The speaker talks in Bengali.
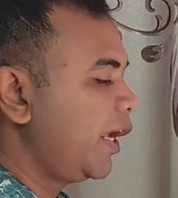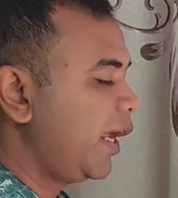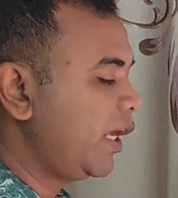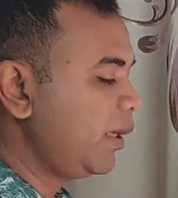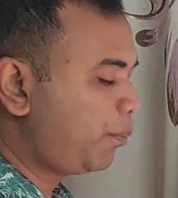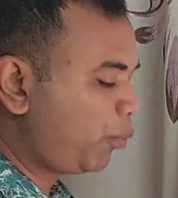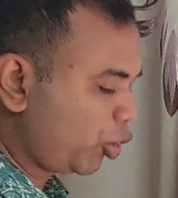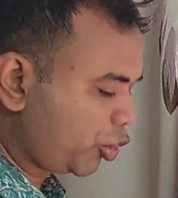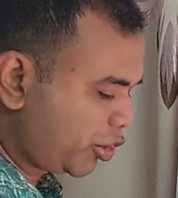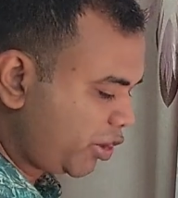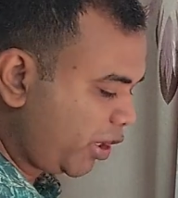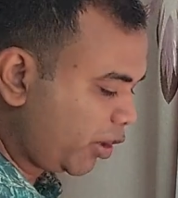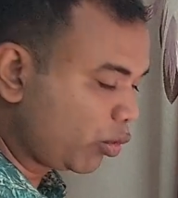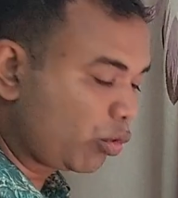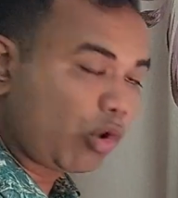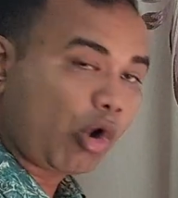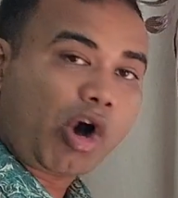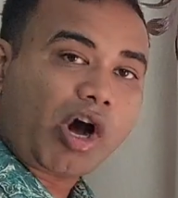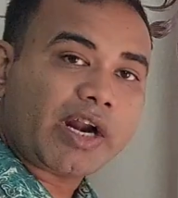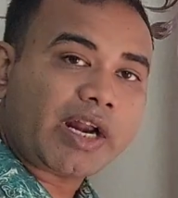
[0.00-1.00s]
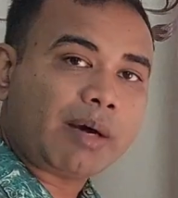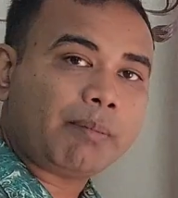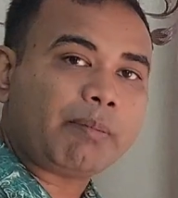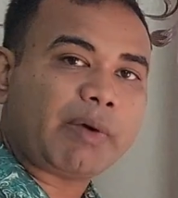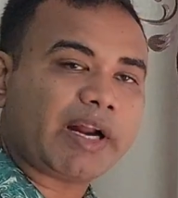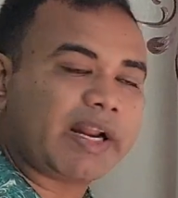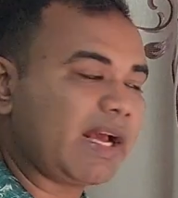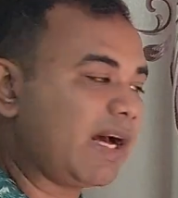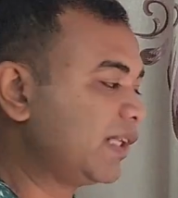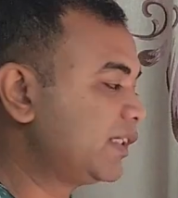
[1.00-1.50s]
এই প্রশ্নের গ
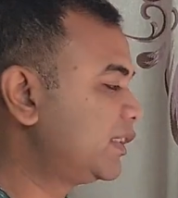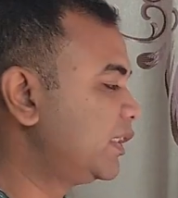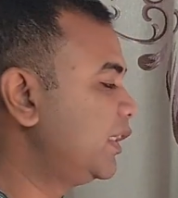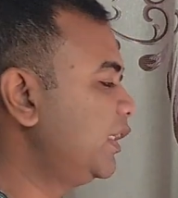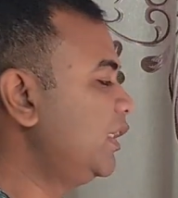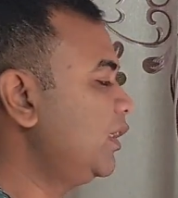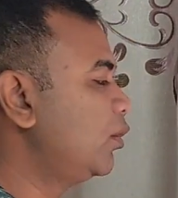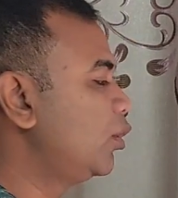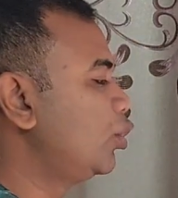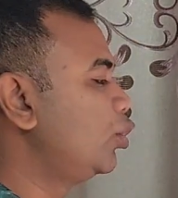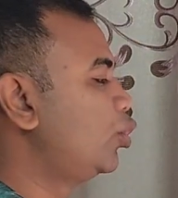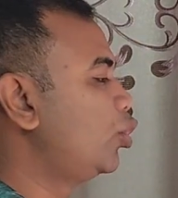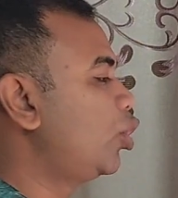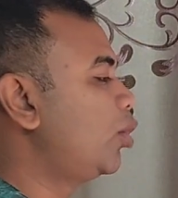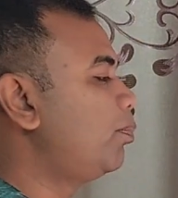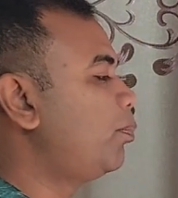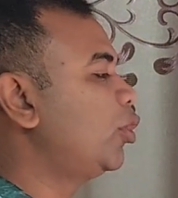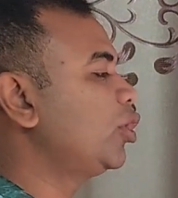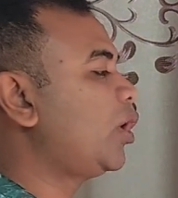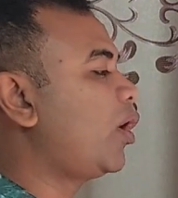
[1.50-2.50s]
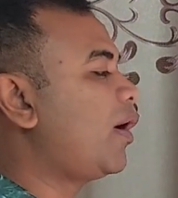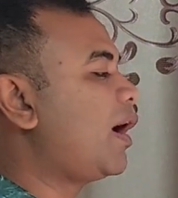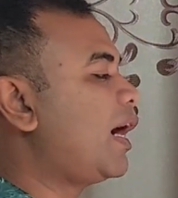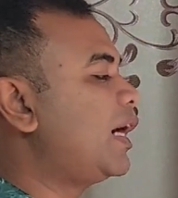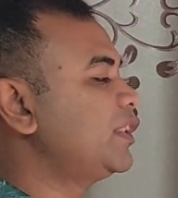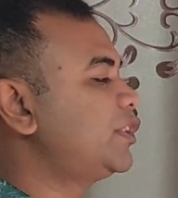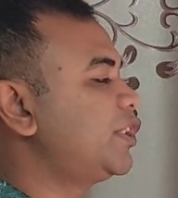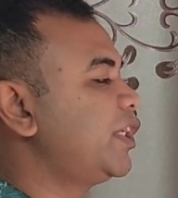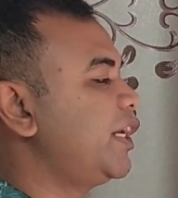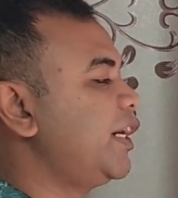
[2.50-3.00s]
নাম্বারে আছে দ্রব্য দেওয়া
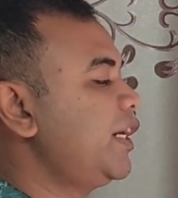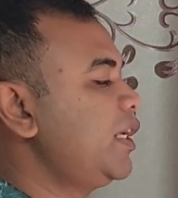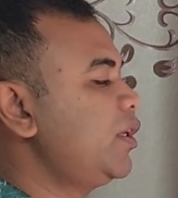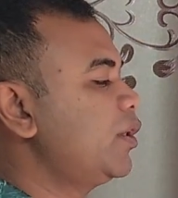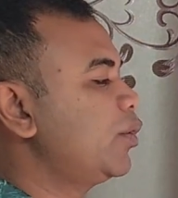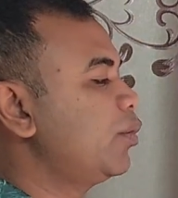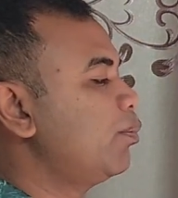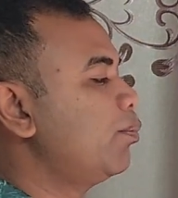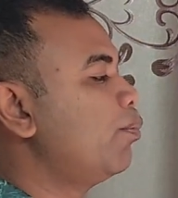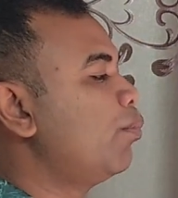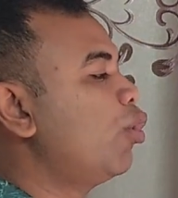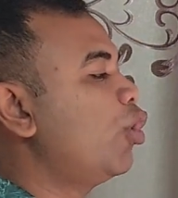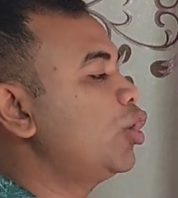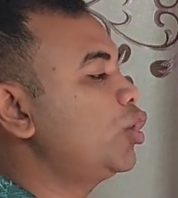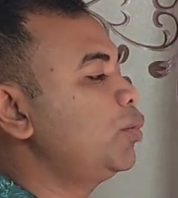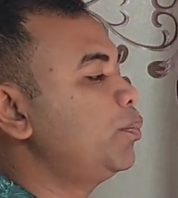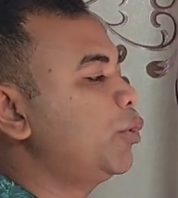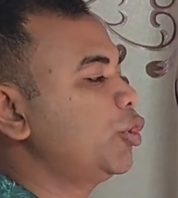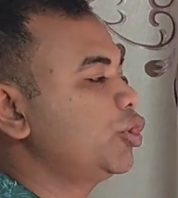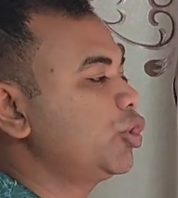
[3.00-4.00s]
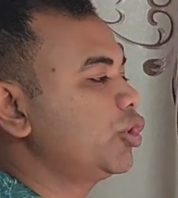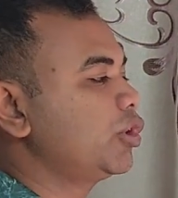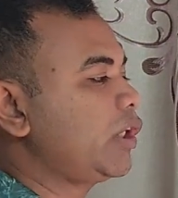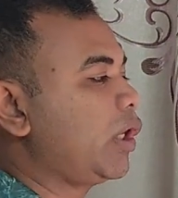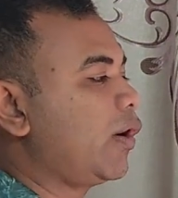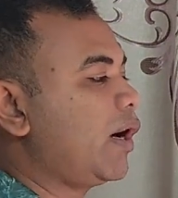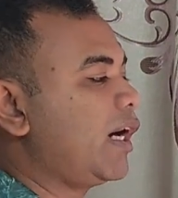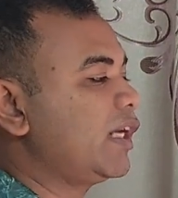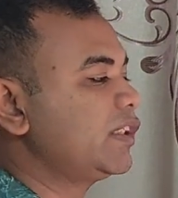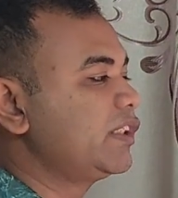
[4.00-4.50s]
আছে মোট উপযোগ
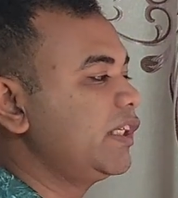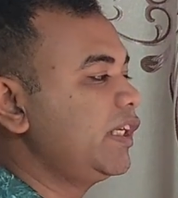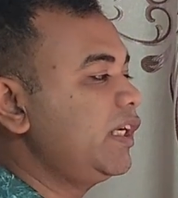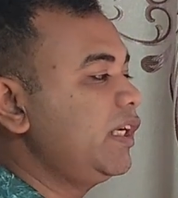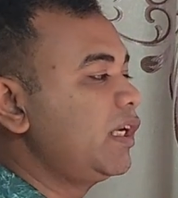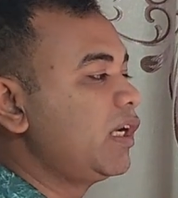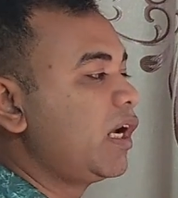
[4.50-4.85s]
দেওয়া আছে